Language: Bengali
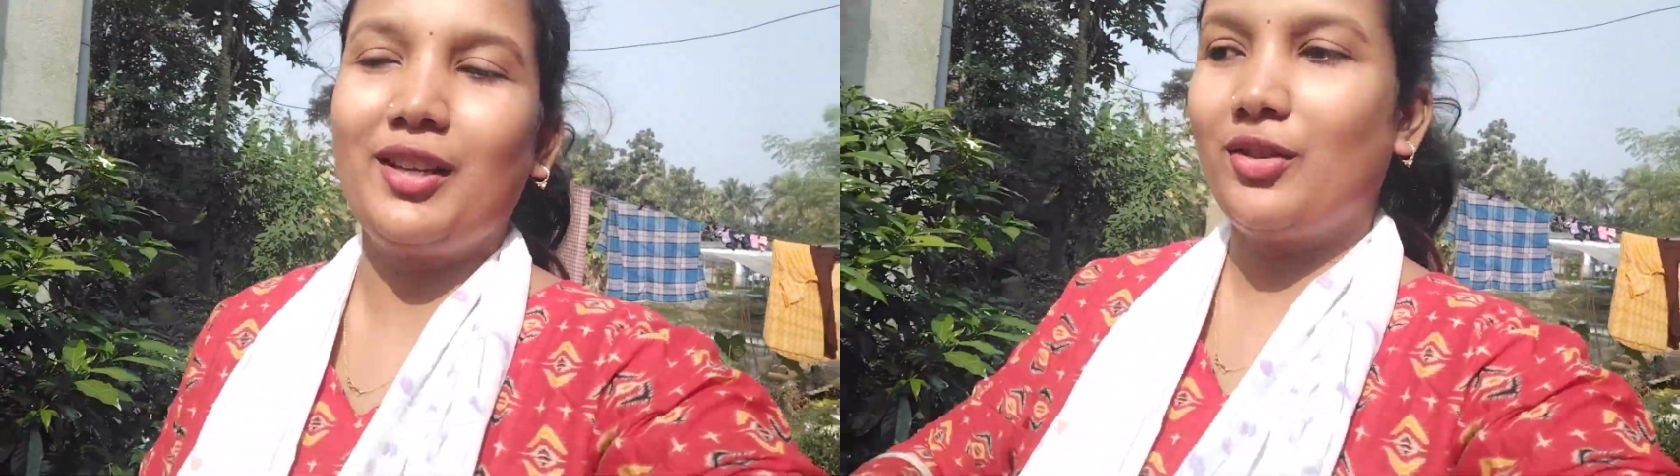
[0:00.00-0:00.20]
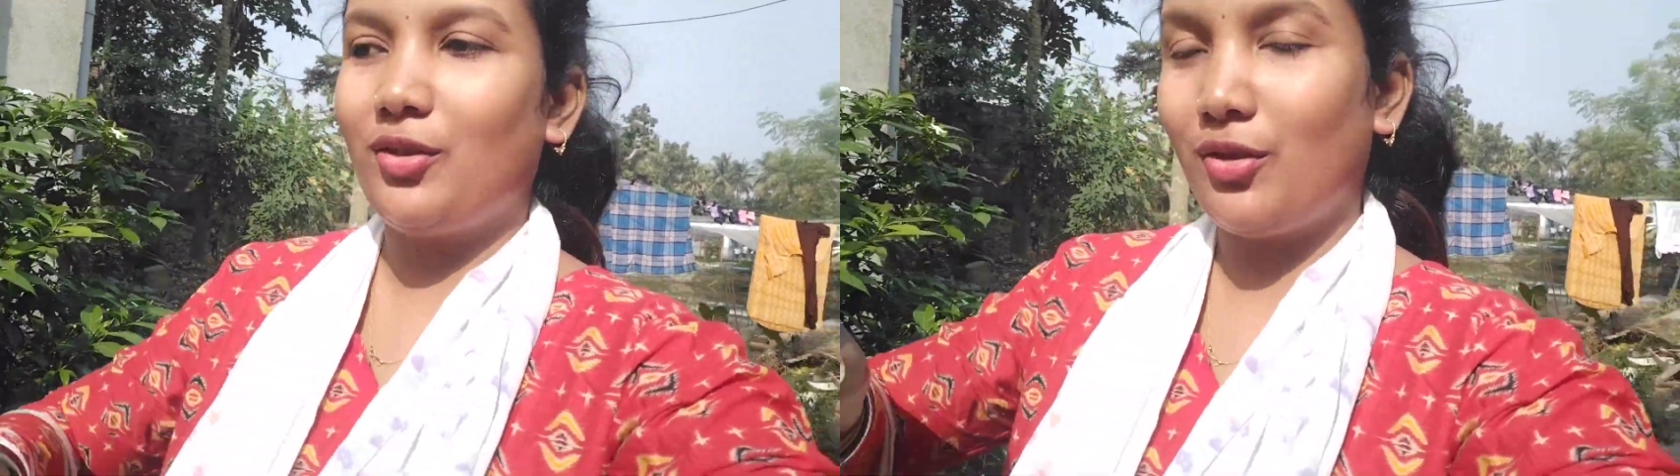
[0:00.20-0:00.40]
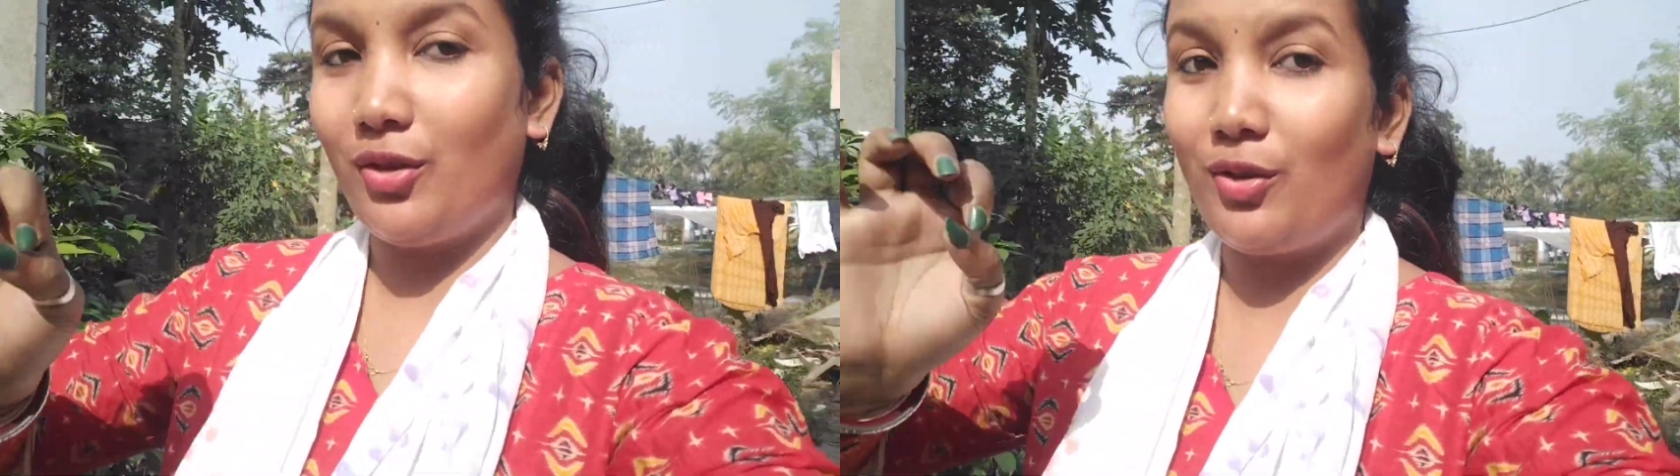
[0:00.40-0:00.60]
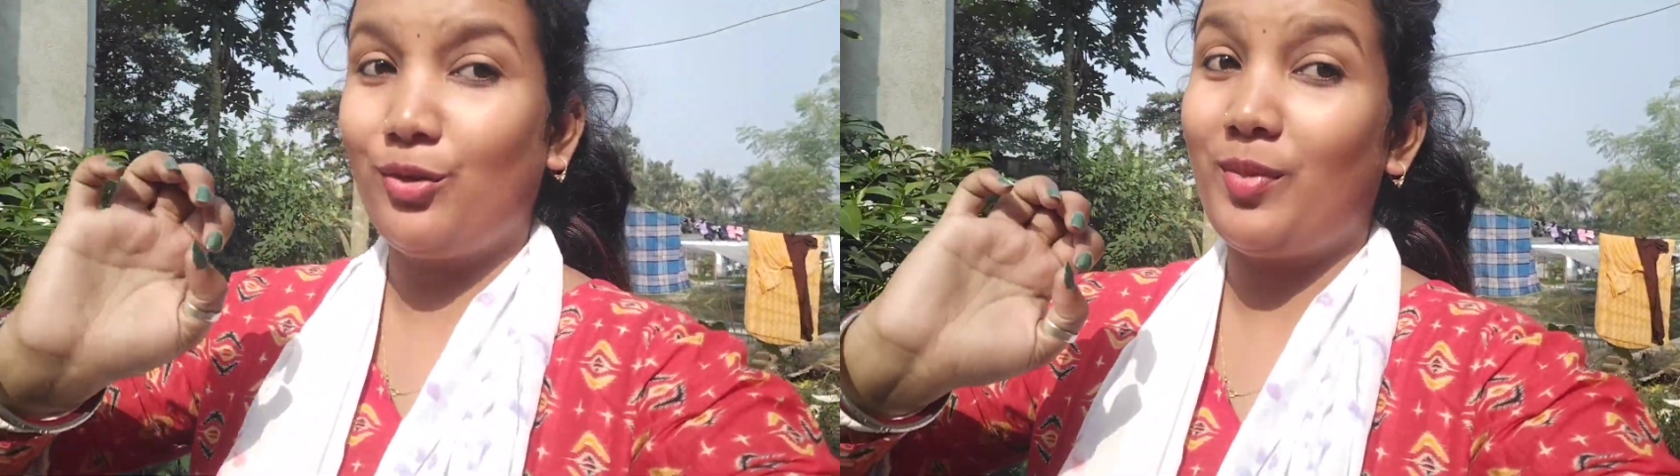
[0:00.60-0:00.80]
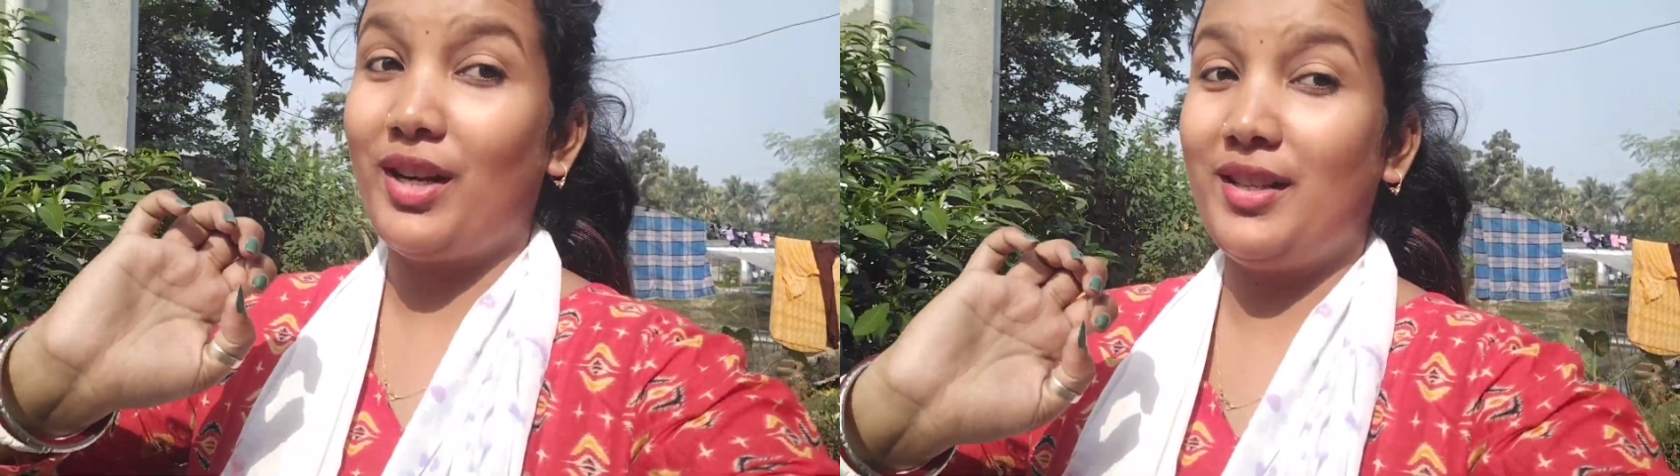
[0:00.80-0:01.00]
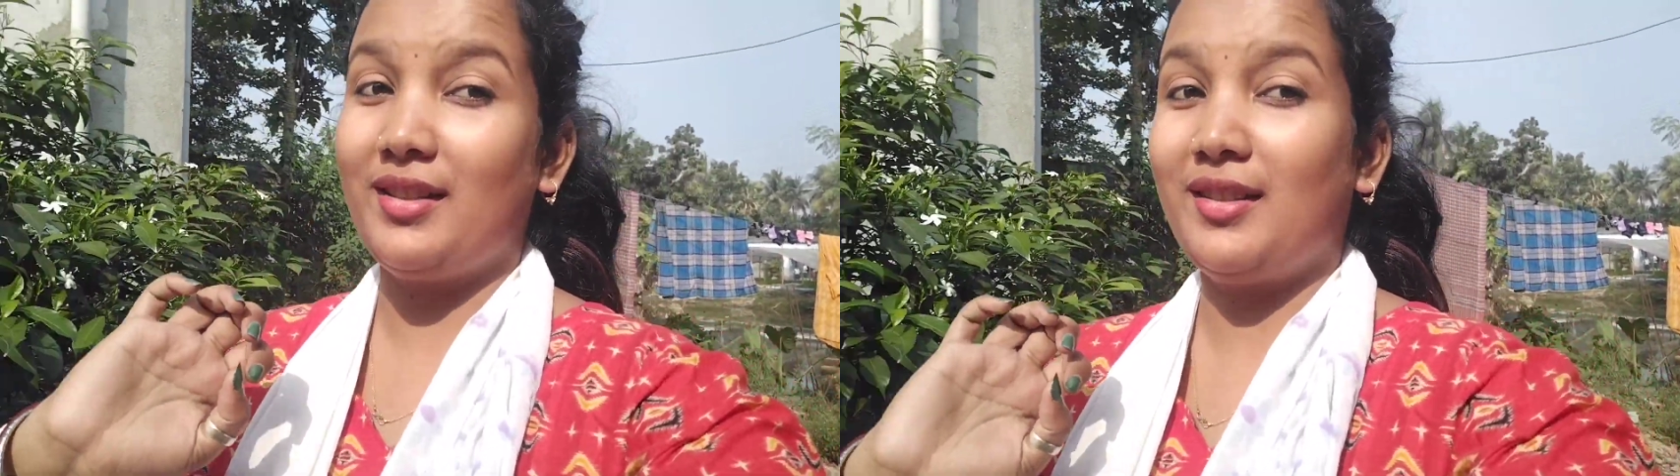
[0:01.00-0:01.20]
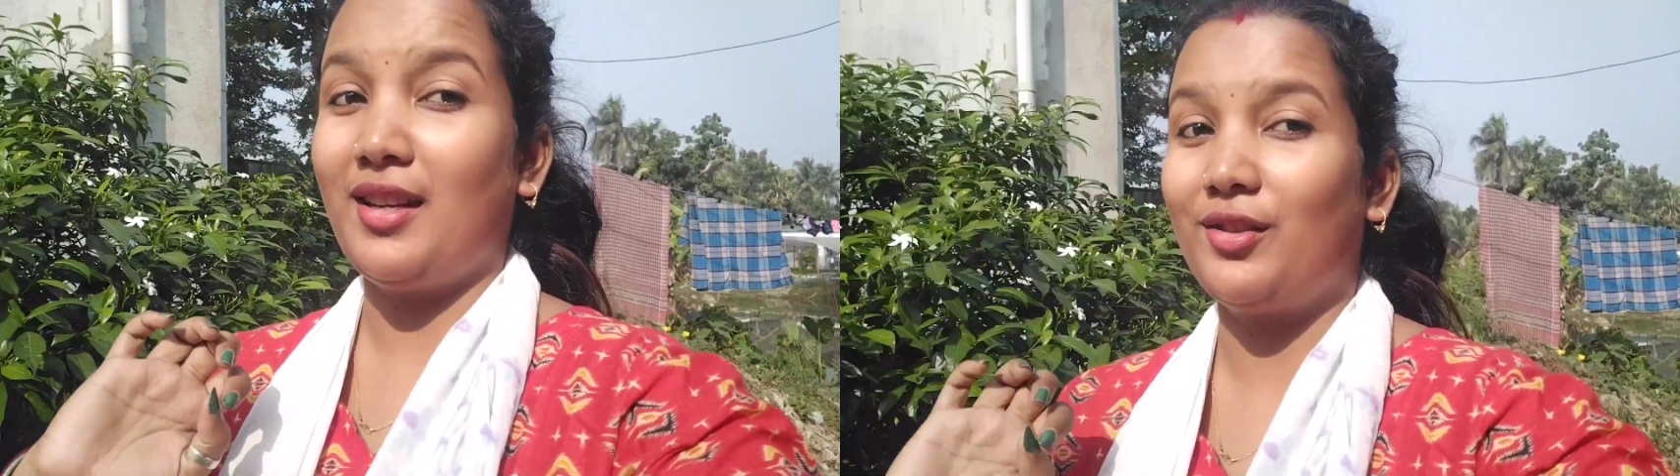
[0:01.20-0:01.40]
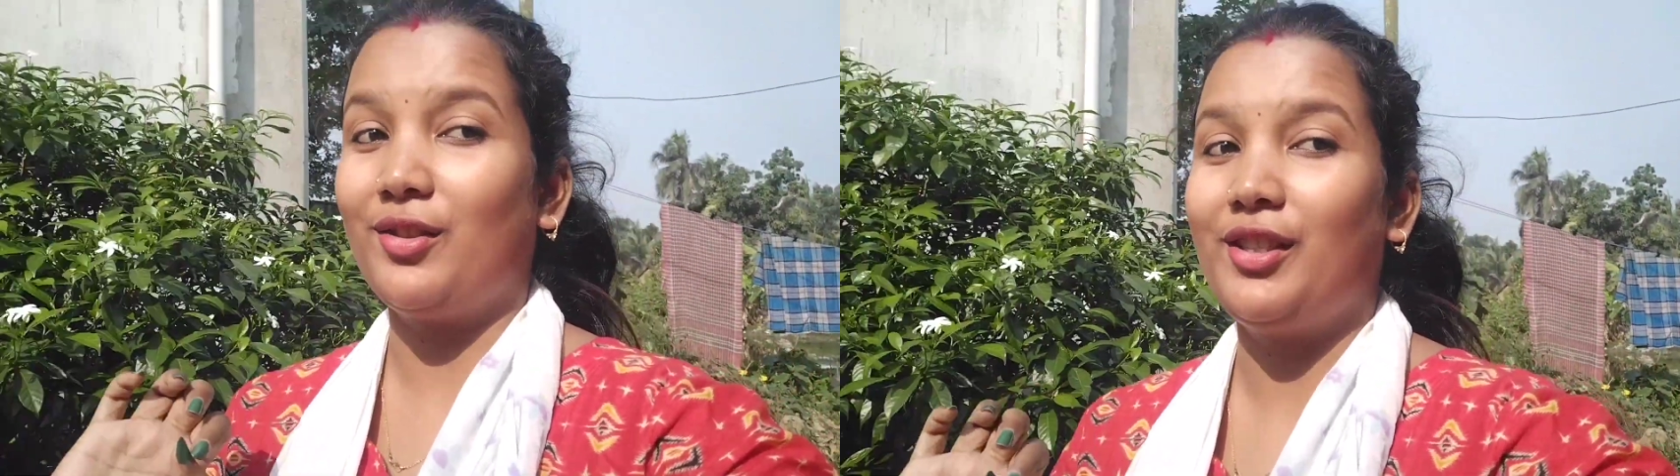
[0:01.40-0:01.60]
তো সবাই এখন বাড়ি যাই স্নান
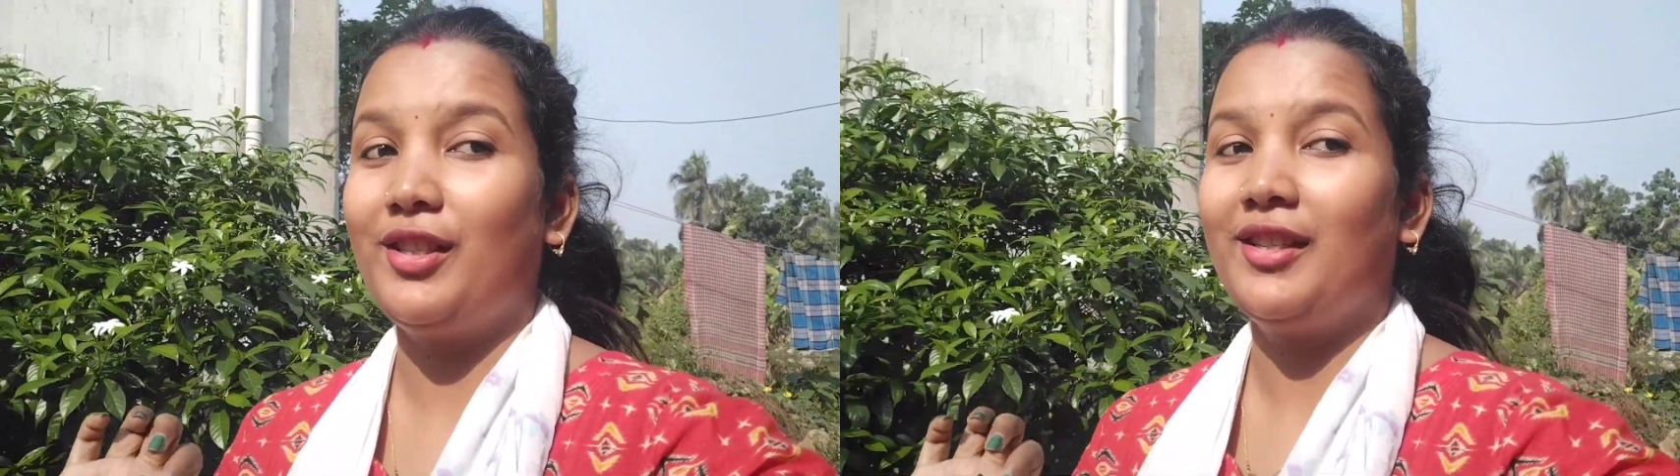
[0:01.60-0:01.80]
করি